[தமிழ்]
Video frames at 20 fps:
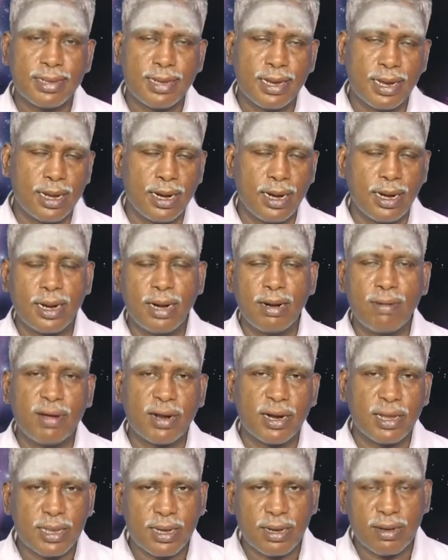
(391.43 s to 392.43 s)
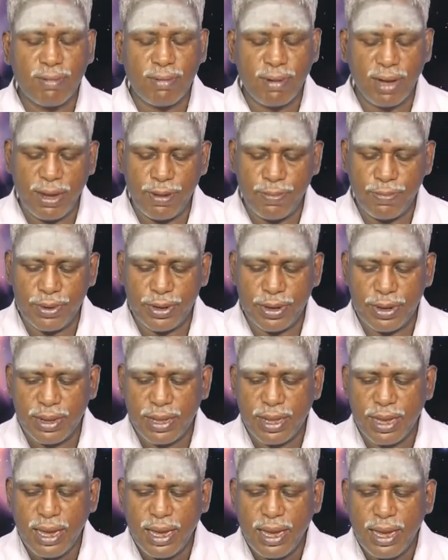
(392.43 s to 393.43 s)
சிக்கல்கள் வரத்துக்கு வாய்ப்பு
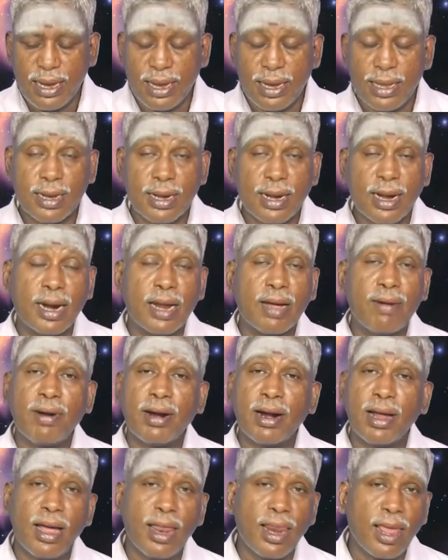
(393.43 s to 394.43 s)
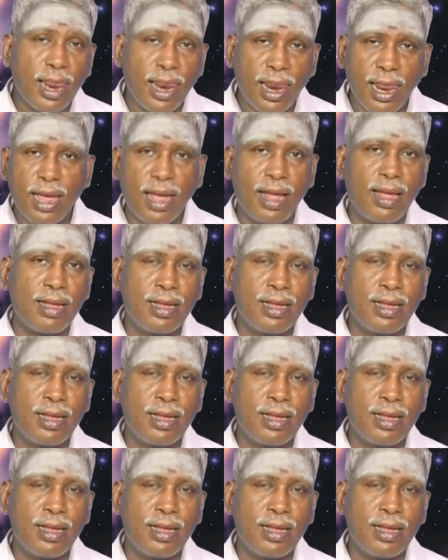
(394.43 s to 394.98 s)
இது கணவனால் அல்ல